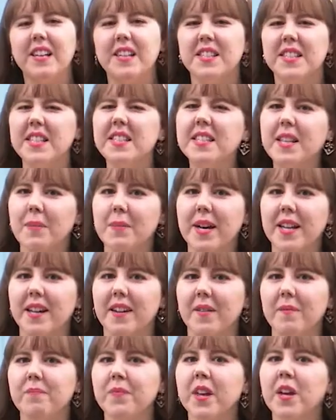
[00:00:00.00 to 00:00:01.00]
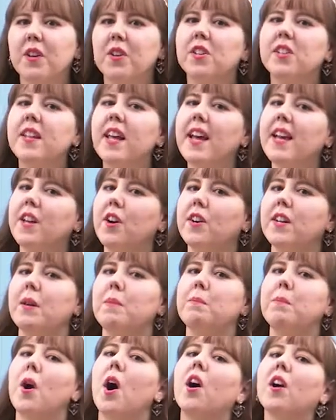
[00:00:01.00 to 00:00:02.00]
진짜 많아요. 근데
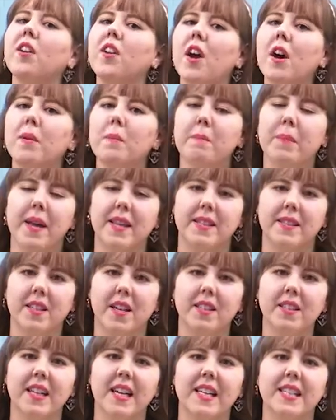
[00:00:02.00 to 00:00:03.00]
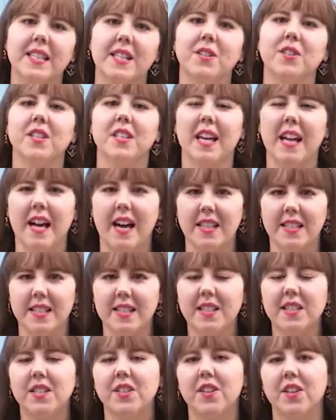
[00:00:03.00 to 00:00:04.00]
여기 병영 패턴까지도
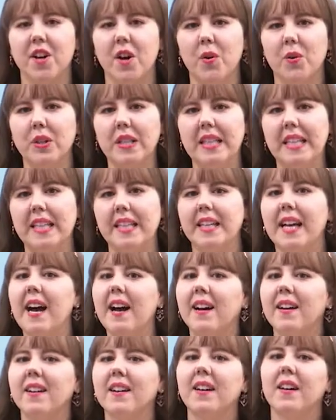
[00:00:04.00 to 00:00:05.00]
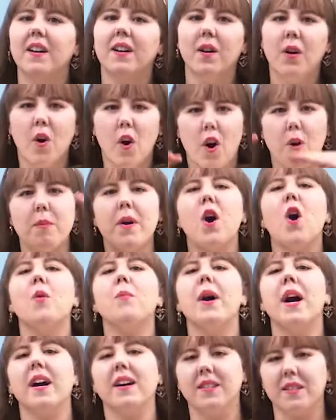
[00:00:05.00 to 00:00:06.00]
같이 들어오니까
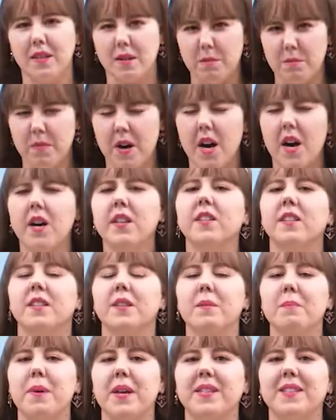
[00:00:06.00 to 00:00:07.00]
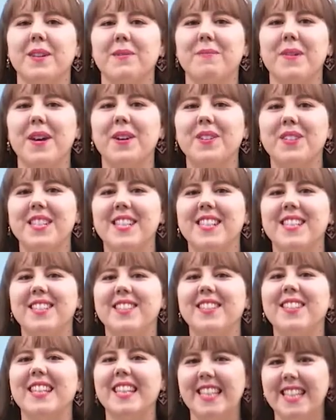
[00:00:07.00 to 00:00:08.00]
어마어마 많은 패턴 배우실
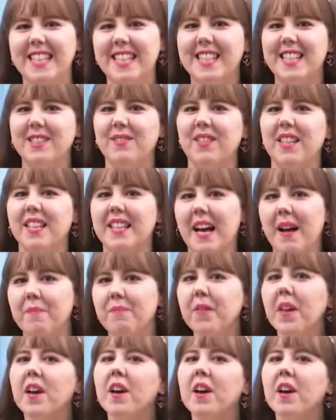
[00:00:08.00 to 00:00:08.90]
수 있습니다.